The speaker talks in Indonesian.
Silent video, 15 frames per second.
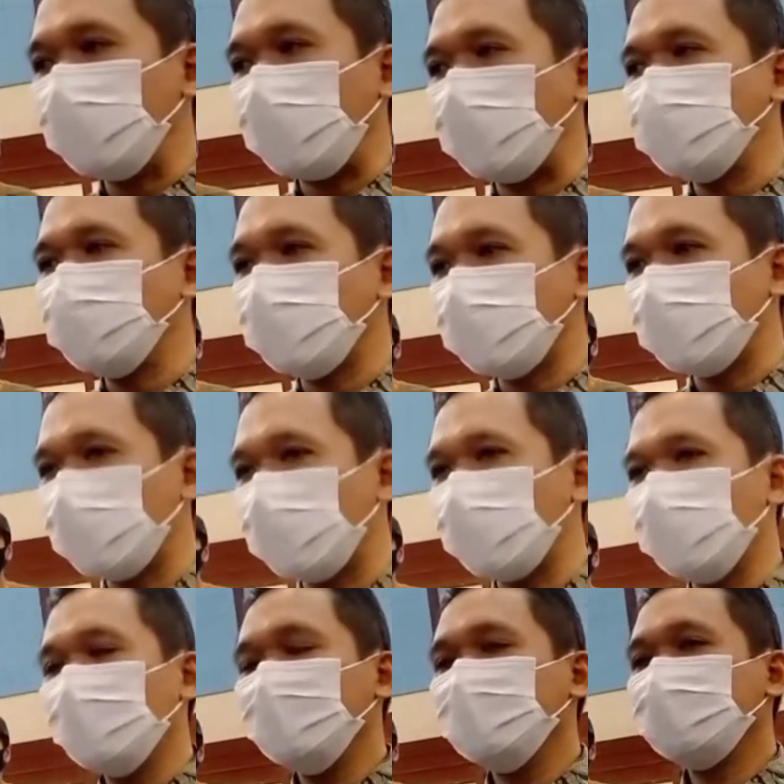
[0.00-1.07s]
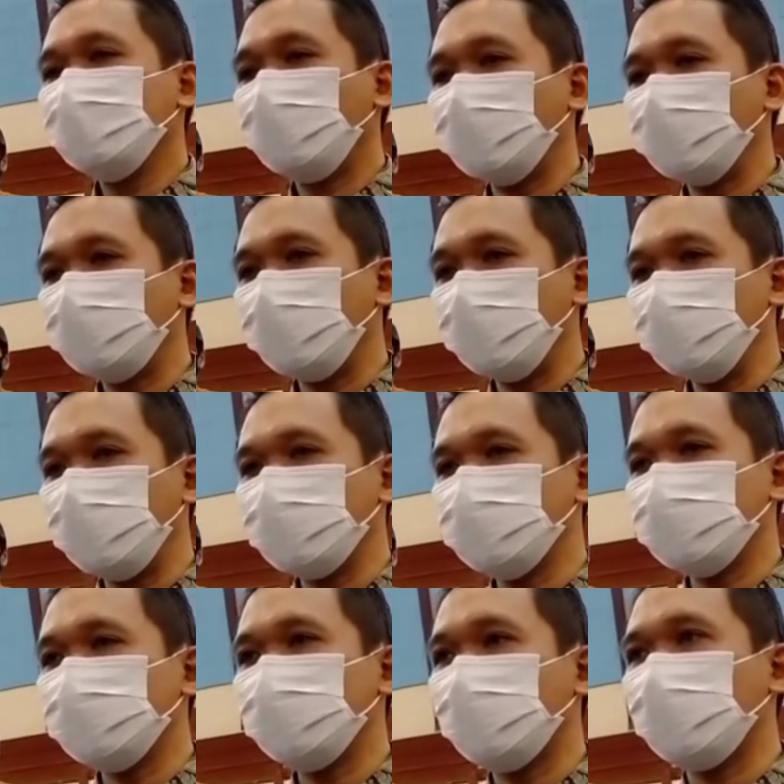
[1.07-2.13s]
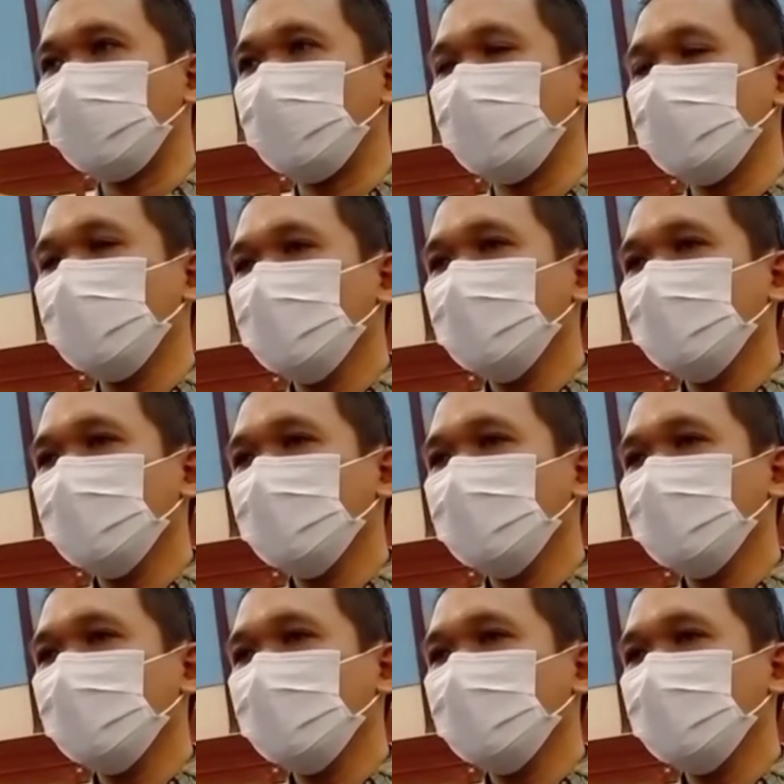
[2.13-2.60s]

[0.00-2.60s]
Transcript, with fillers: antara teman-teman yang secara